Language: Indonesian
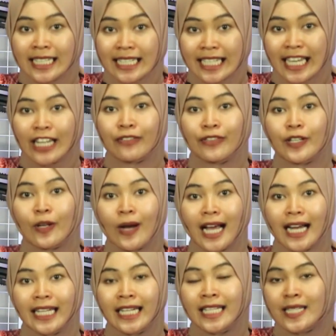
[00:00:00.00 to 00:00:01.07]
Sekian video
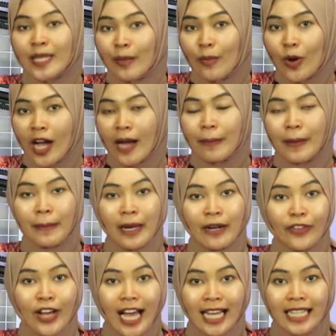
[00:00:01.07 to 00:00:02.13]
kali ini, semoga
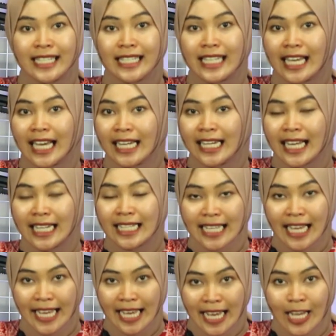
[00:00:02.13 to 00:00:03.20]
bermanfaat. Sekian dari
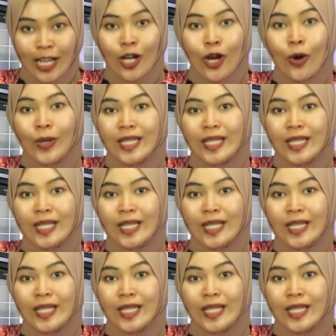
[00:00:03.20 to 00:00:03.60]
saya.